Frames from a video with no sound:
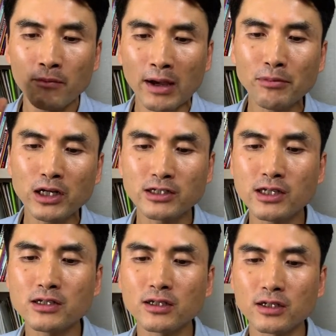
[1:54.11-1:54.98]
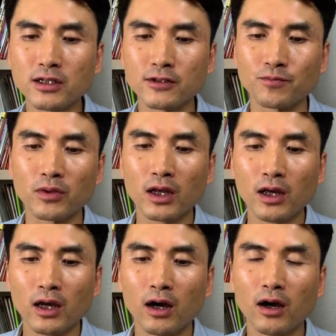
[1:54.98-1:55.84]
반면에 s i n c e 는
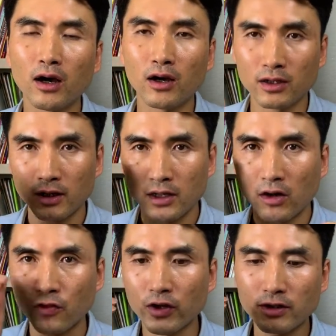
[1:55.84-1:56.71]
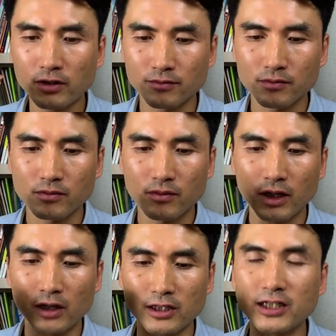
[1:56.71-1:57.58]
어, 떤
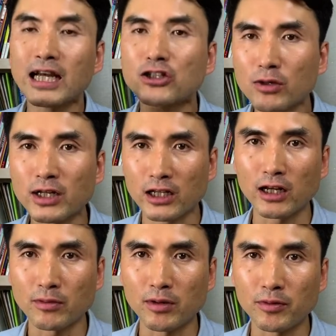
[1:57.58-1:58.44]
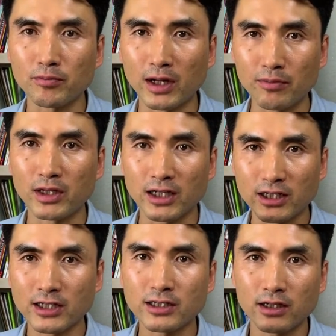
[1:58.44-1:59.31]
어, 시작점을 나타내는 말, 입니다
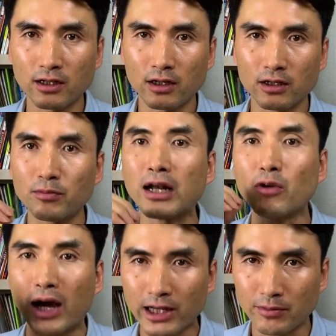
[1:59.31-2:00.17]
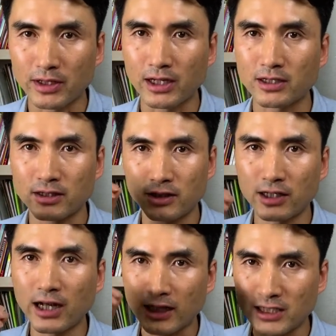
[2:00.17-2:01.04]
말이 와야 됩니다.
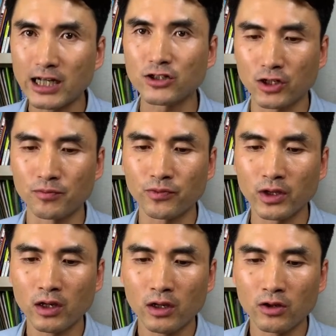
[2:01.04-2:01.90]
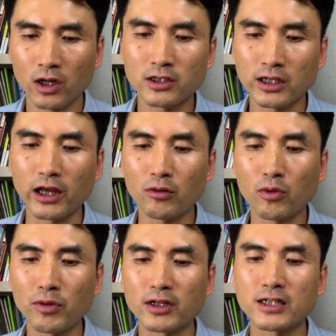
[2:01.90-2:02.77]
시, 간의 시작점. 여기 이제 예를 보면은